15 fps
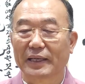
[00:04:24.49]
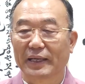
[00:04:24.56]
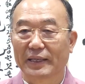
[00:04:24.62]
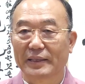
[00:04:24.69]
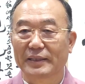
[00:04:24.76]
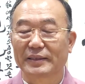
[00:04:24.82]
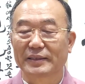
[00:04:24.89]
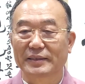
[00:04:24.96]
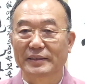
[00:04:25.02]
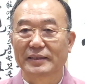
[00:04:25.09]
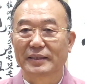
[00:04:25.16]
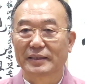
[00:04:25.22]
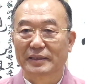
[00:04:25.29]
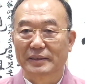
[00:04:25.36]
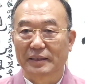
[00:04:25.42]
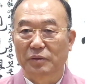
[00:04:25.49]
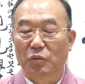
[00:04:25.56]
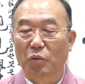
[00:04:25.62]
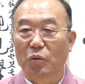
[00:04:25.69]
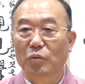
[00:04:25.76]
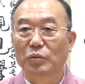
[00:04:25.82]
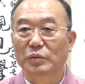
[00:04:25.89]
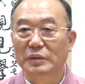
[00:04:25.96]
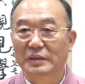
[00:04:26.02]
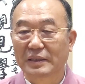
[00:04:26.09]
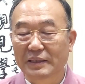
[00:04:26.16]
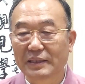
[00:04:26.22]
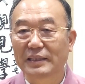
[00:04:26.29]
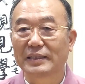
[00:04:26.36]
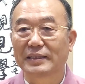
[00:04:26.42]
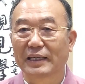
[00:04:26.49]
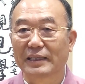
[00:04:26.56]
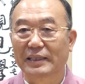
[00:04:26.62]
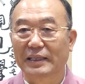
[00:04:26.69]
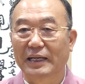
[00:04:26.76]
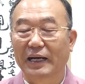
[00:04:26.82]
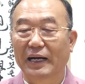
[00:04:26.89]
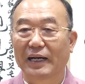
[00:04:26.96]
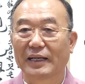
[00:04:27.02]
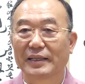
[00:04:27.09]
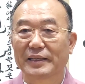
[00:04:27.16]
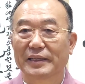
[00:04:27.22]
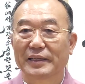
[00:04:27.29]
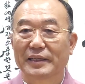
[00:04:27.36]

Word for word: 행위는 공덕이 되니까